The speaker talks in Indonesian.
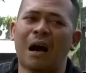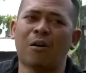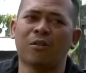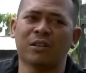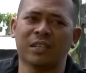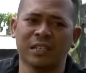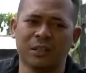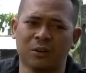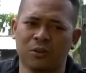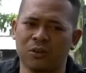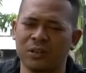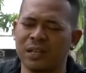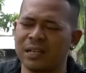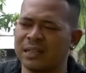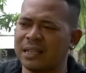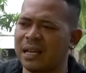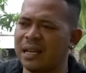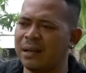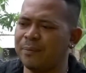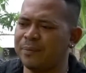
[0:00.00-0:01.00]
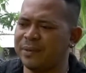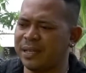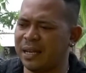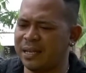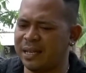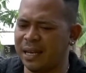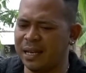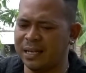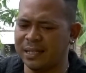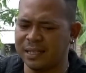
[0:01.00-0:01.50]
audio, kita bisa
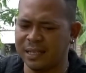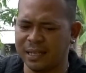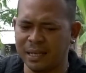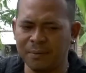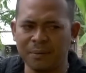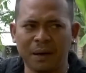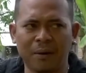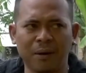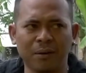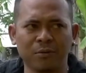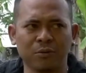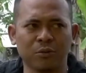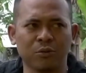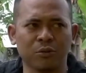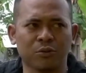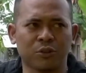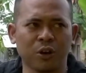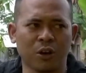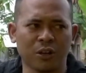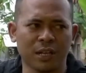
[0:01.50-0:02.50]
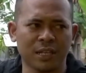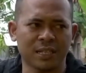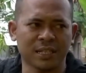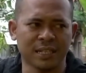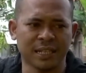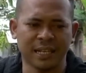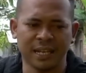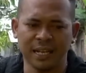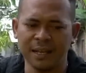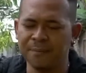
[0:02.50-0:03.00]
lihat di sini bahwa untuk joknya
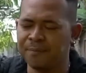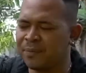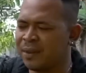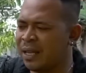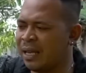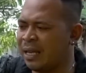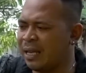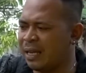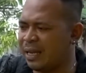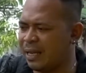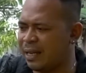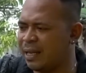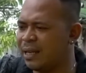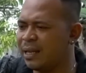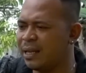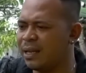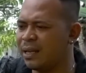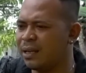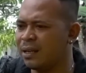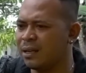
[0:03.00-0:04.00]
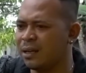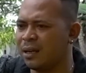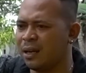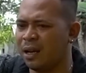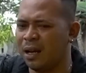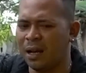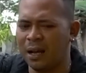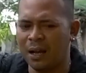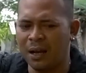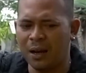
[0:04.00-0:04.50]
sendiri ini
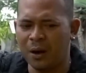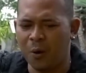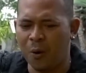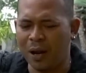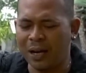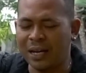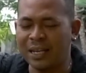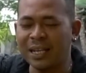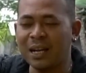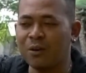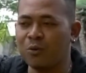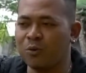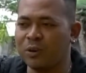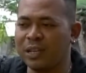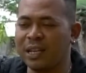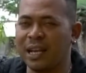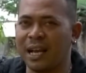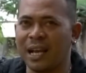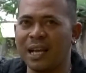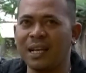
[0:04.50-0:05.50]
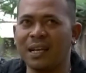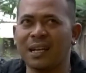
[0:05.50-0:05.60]
warnanya kuning ya